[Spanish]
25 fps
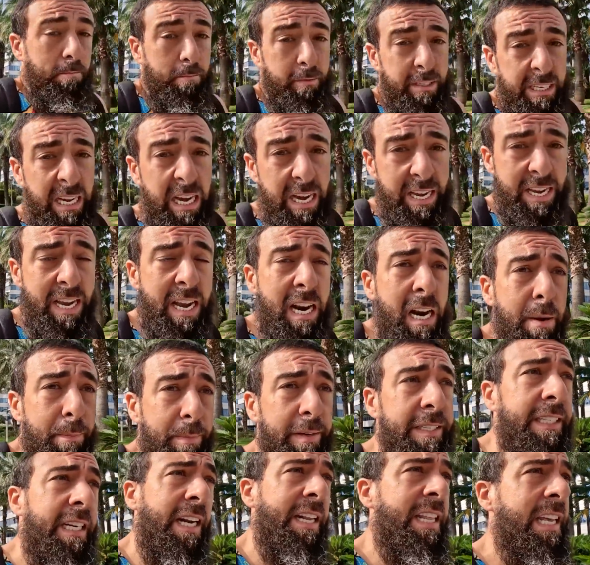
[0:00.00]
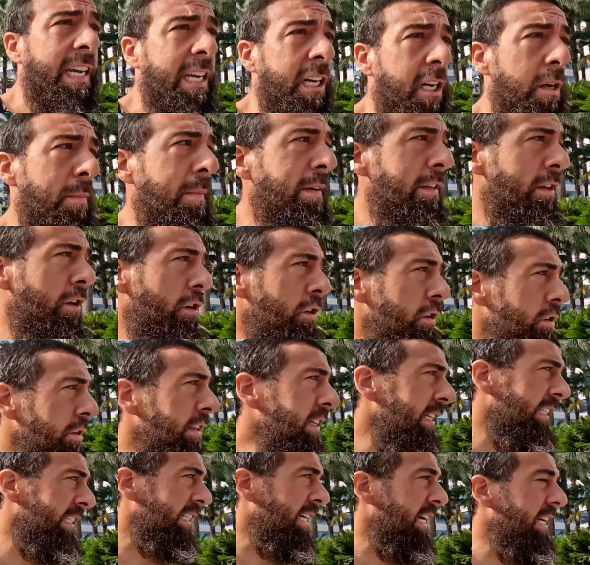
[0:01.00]
Y, y ayer, a pesar de que no me dolió,
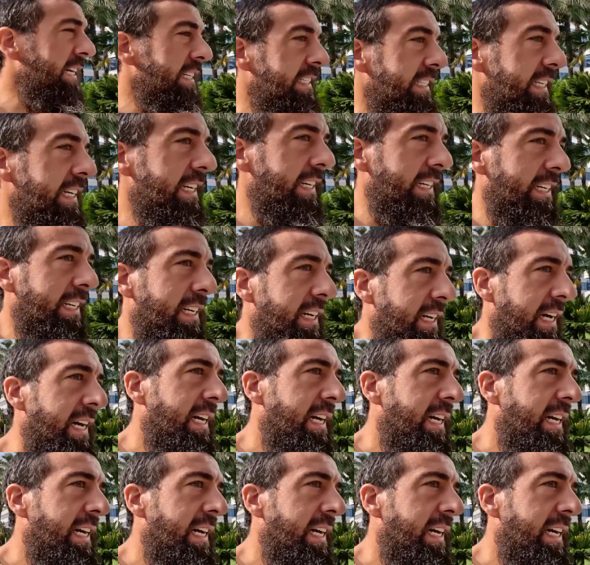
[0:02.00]
descansé.